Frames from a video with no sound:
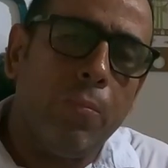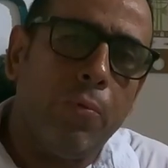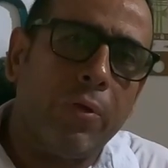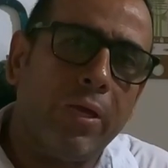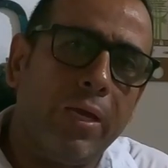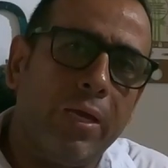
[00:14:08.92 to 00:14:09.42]

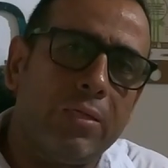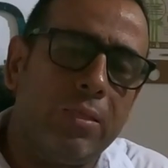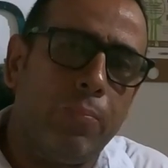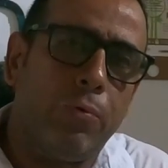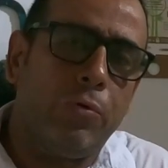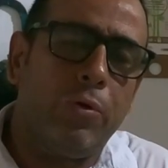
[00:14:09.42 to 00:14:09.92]
Porque se
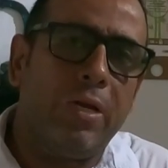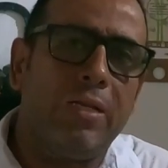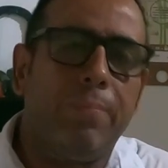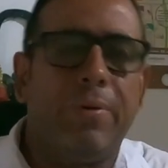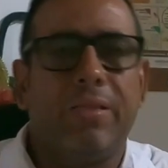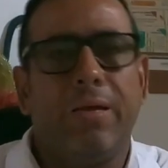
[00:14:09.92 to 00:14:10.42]
pudo en el
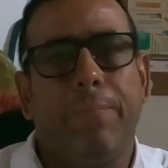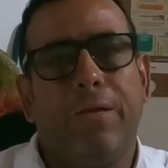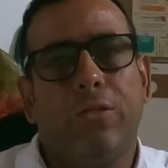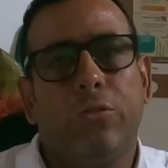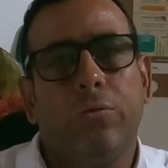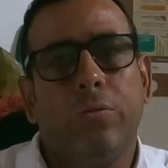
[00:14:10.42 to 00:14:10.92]

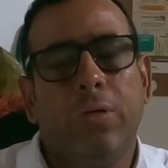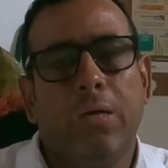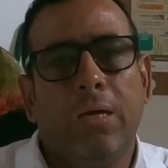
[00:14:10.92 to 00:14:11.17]
departamento